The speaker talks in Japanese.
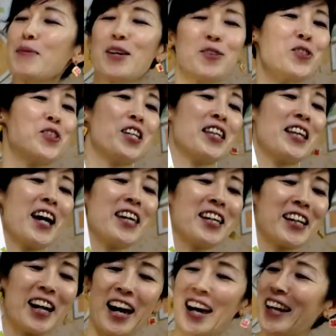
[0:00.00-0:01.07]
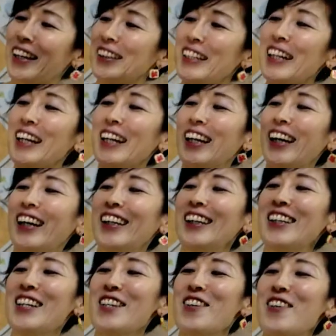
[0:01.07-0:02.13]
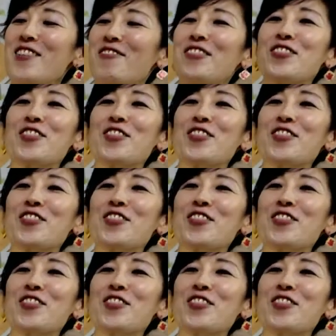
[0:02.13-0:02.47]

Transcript: ビ藤枝いっかいにボン